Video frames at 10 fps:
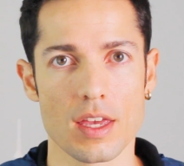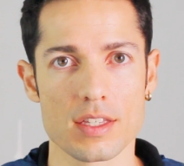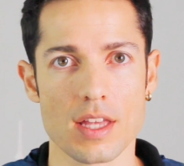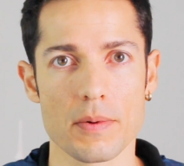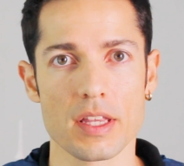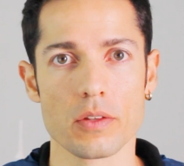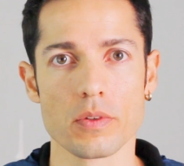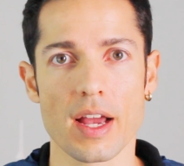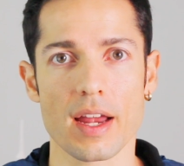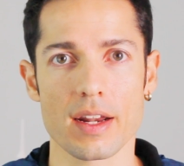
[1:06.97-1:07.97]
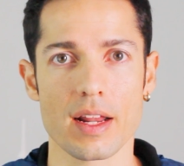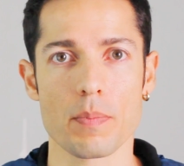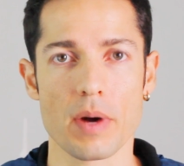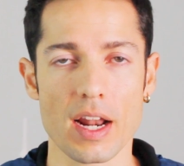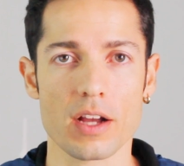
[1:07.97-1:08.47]
estaban en una
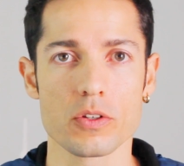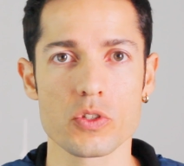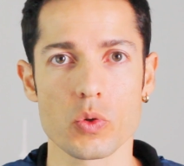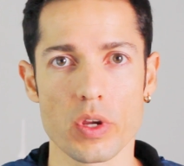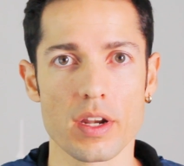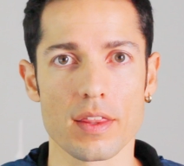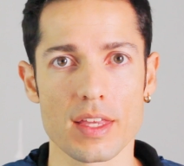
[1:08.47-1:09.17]
carrera para construir,